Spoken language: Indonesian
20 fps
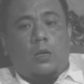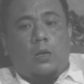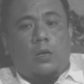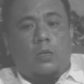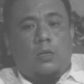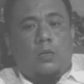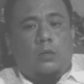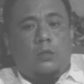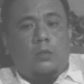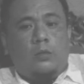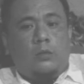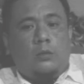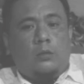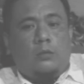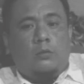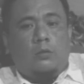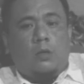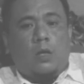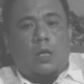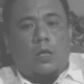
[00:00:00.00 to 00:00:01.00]
eranya
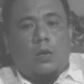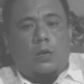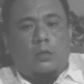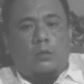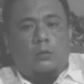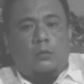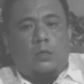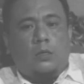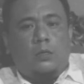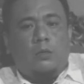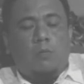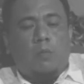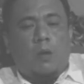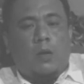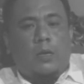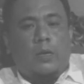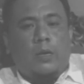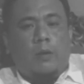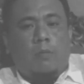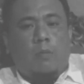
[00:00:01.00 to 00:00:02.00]
digital jadi
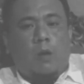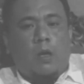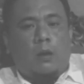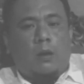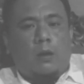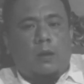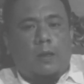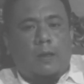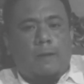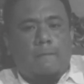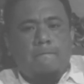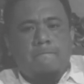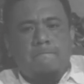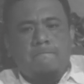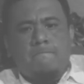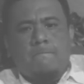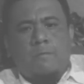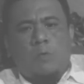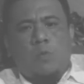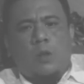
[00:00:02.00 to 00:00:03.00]
bagaimana
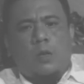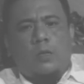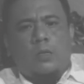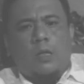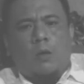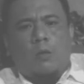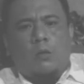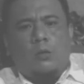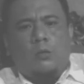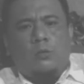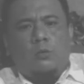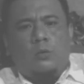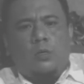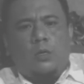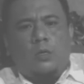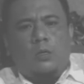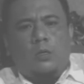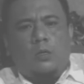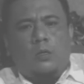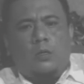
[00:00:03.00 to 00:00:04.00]
wartawan itu
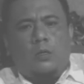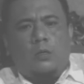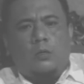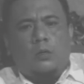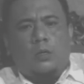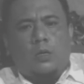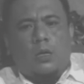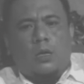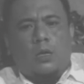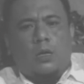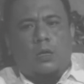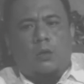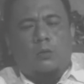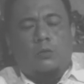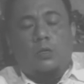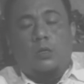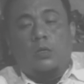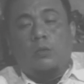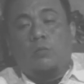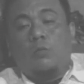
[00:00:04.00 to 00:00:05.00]
jadi sekarang
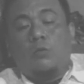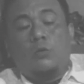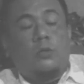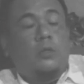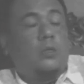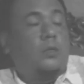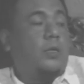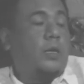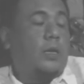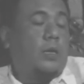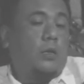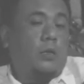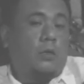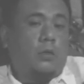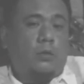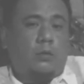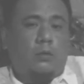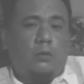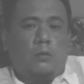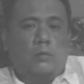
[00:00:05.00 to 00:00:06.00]
harus jadi multi
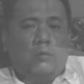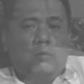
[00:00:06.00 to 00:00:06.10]
talent